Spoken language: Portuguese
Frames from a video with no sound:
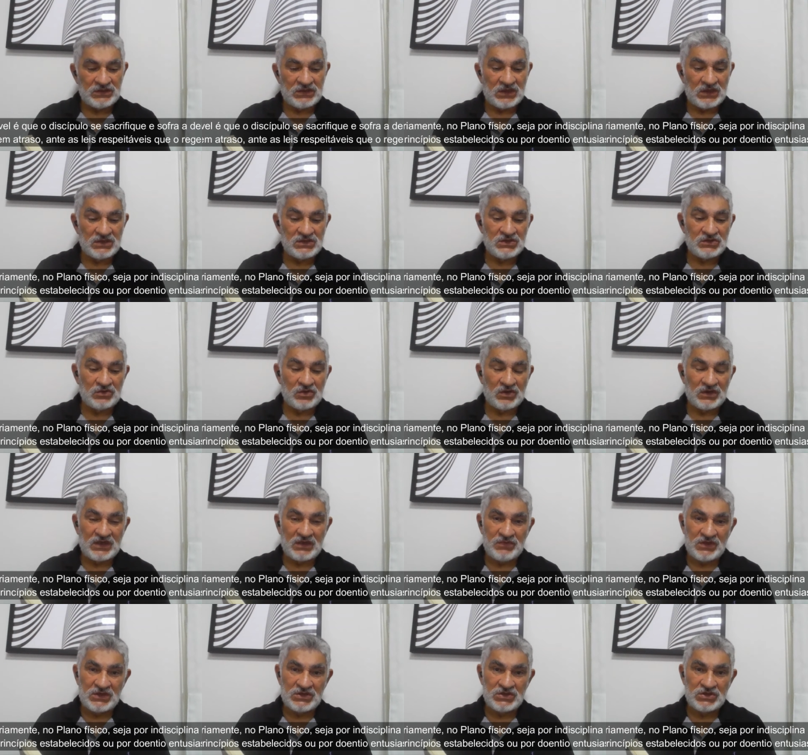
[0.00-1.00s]

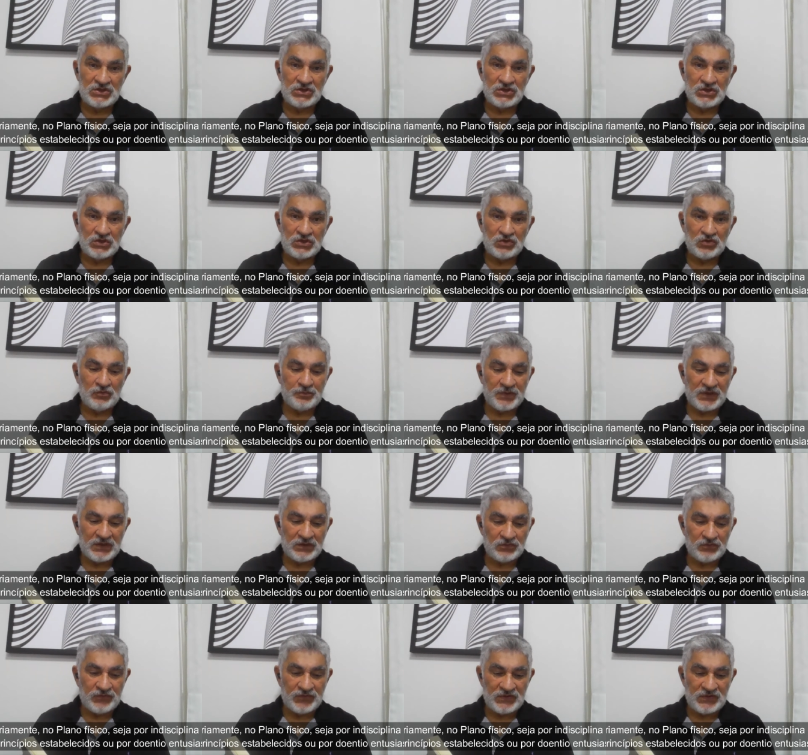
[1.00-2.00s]
transitoriamente no
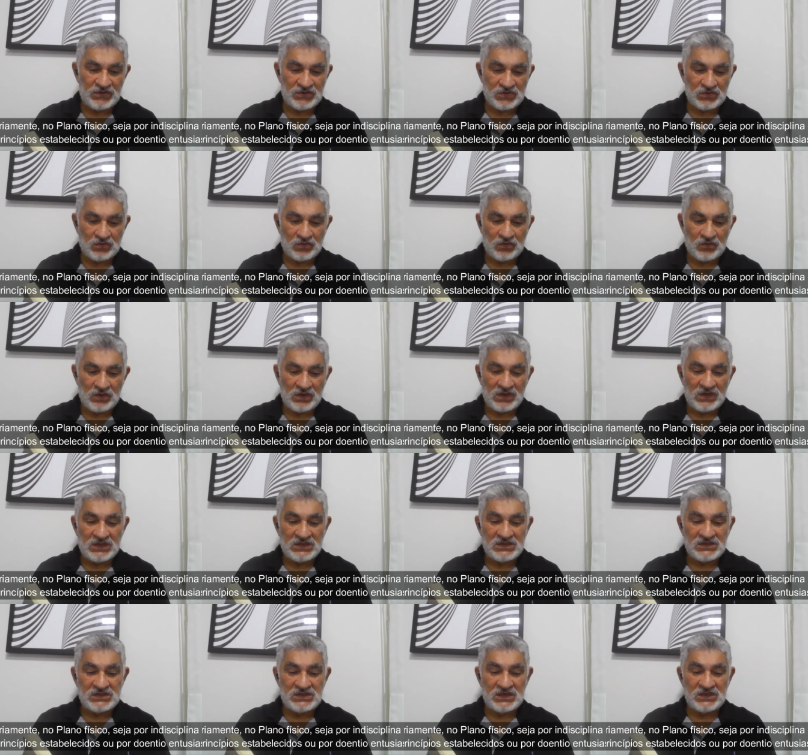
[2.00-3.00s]
plano físico,
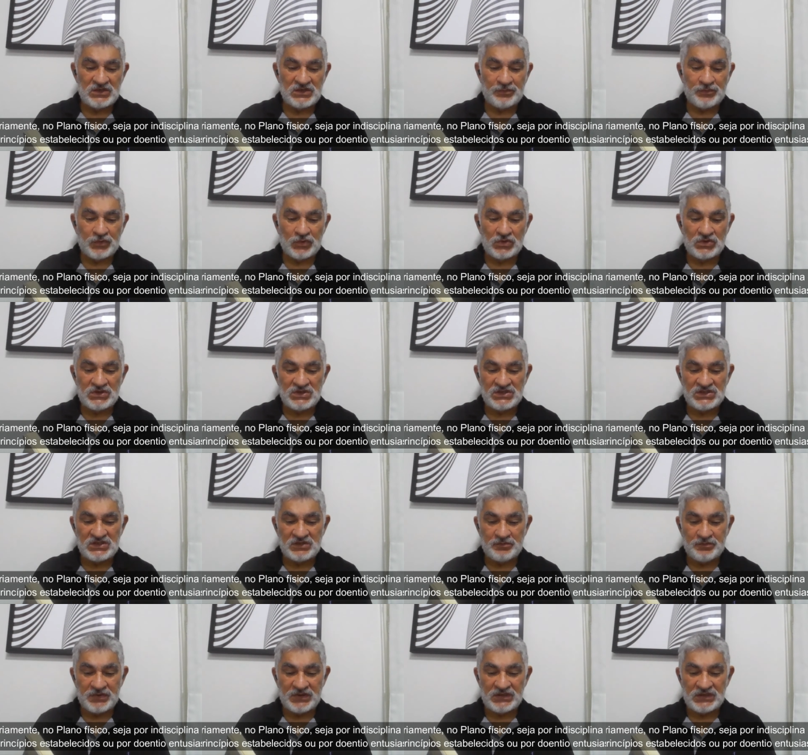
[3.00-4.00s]
seja por
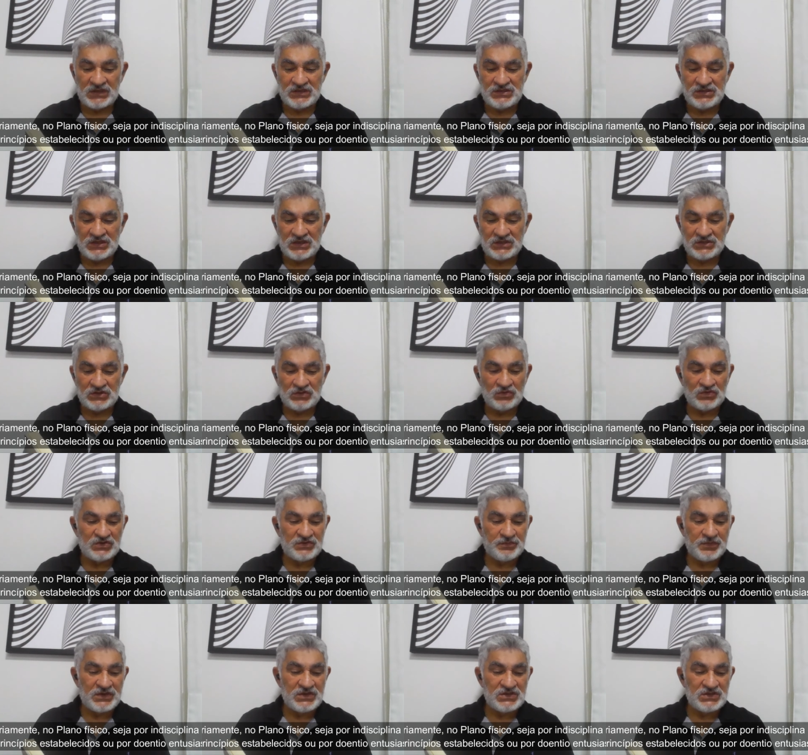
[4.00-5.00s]
indisciplina diante
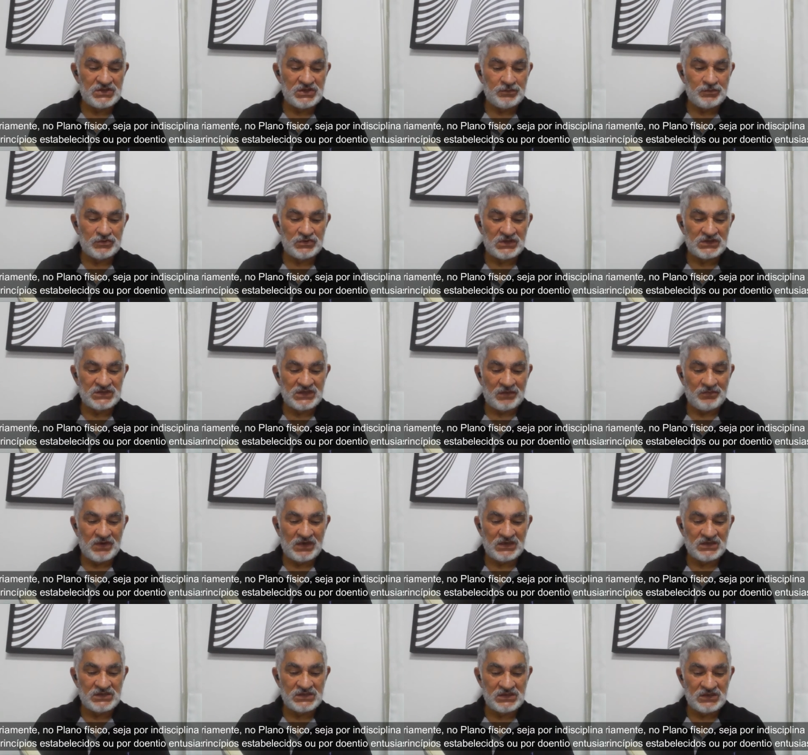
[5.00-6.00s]
dos princípios
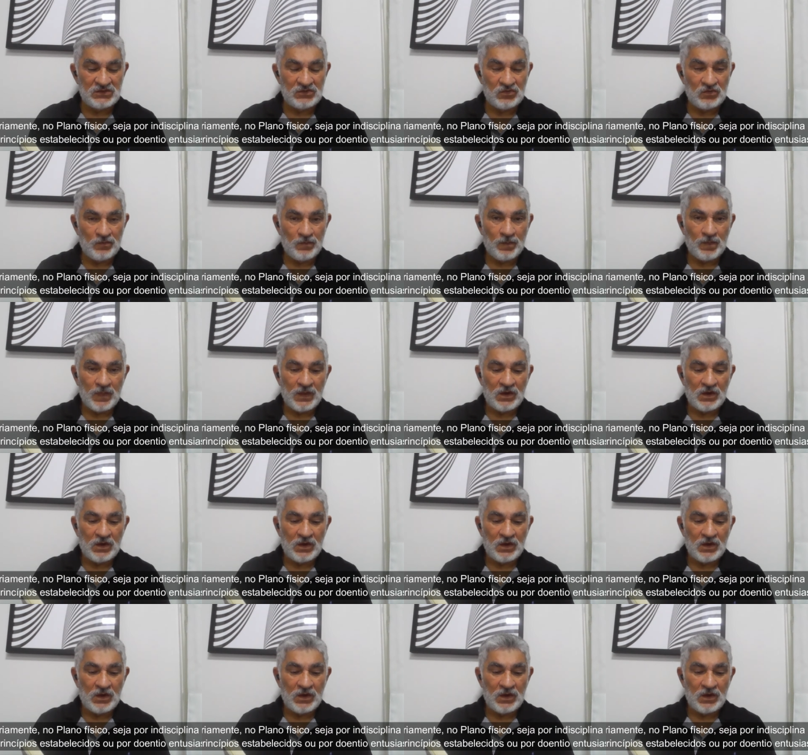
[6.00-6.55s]
estabelecidos